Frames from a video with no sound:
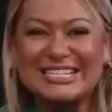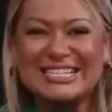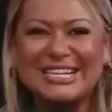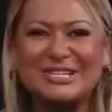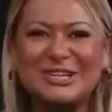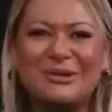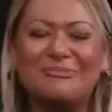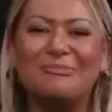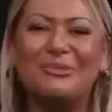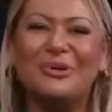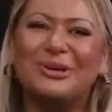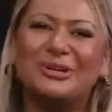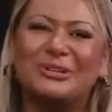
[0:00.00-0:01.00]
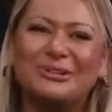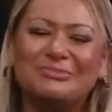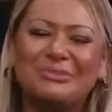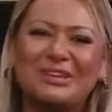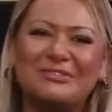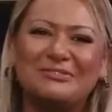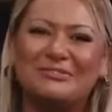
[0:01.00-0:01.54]
Seja muito
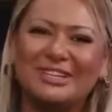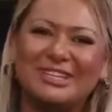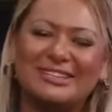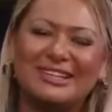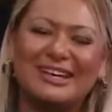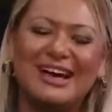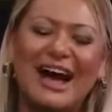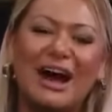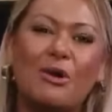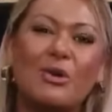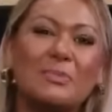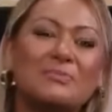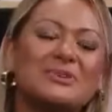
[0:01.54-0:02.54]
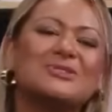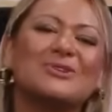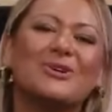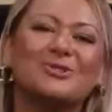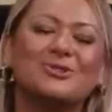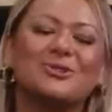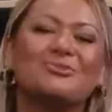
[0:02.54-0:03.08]
bem-vinda ao
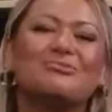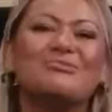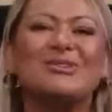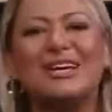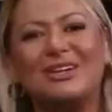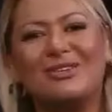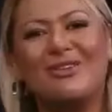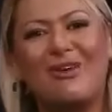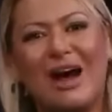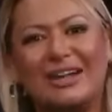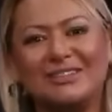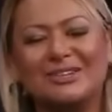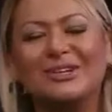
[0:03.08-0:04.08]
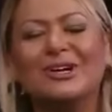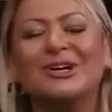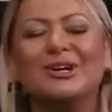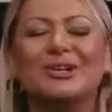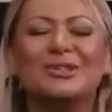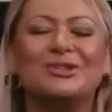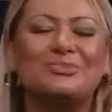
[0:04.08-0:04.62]
episódio número 4
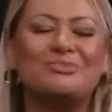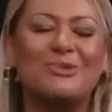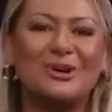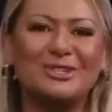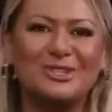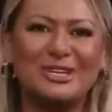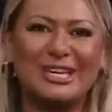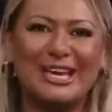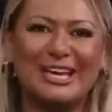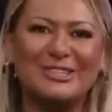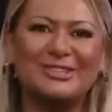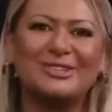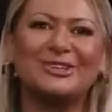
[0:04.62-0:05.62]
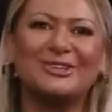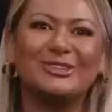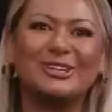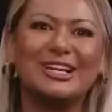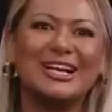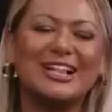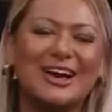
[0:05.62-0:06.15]
do podcast
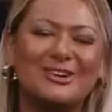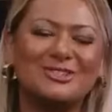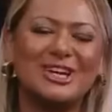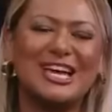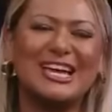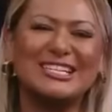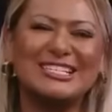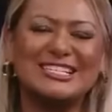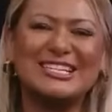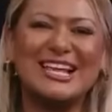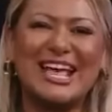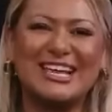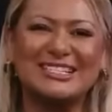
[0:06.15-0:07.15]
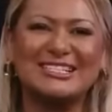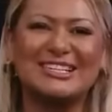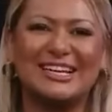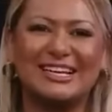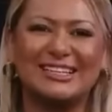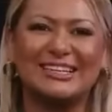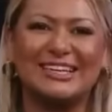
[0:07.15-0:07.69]
Doutora Cláudia
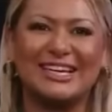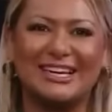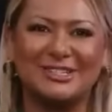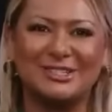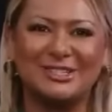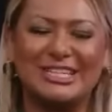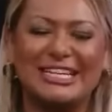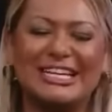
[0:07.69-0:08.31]
SSNcast.